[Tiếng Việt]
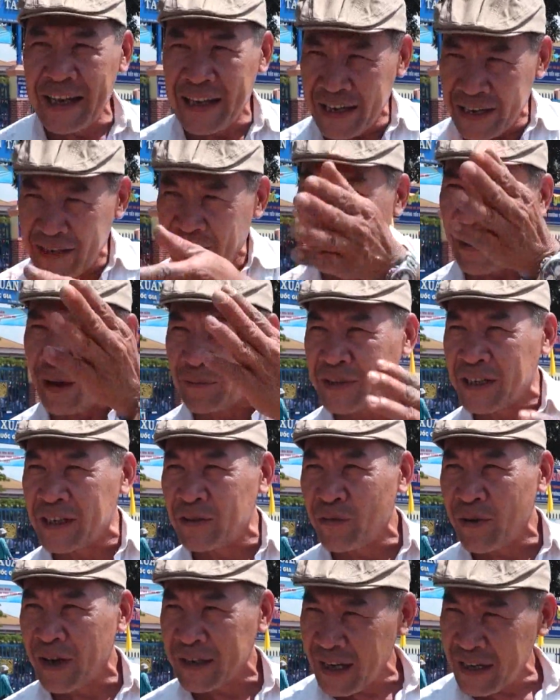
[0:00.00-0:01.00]
nên cho học sinh
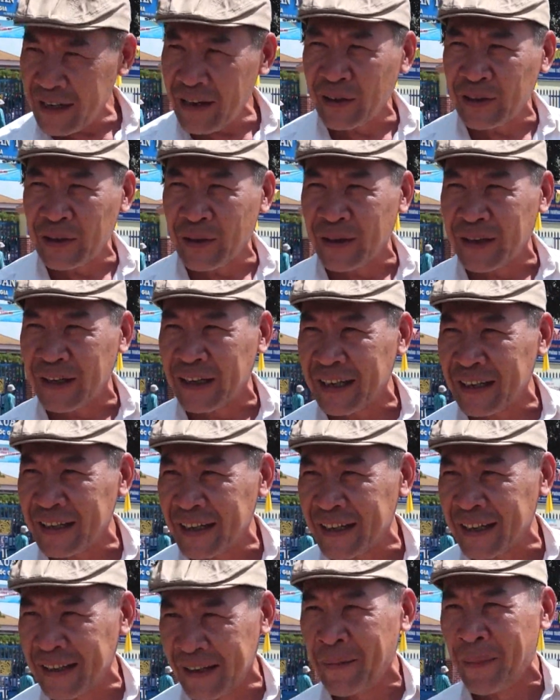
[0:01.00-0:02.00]
qua rất an toàn
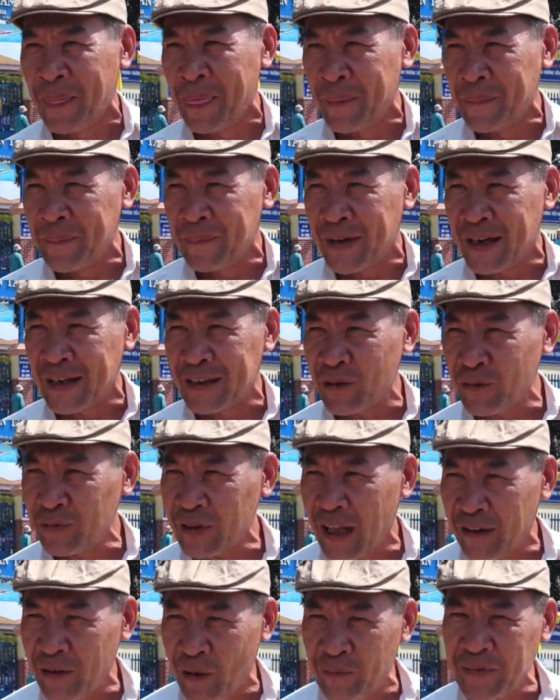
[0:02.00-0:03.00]
à, chú
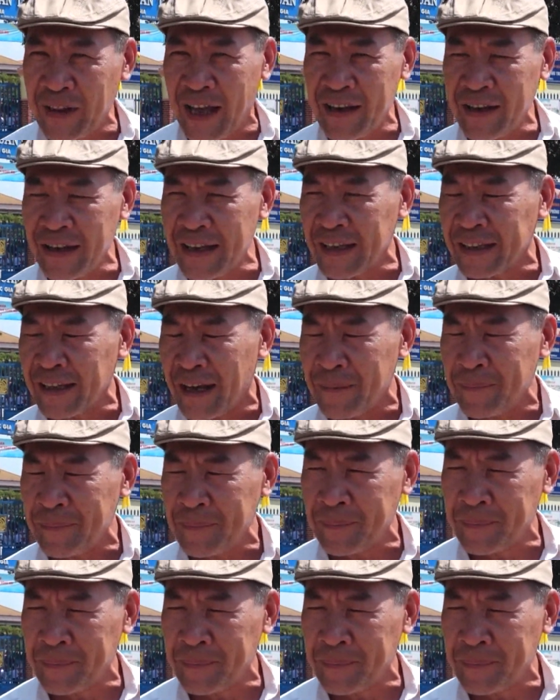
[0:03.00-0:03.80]
ta cũng thấy yên tâm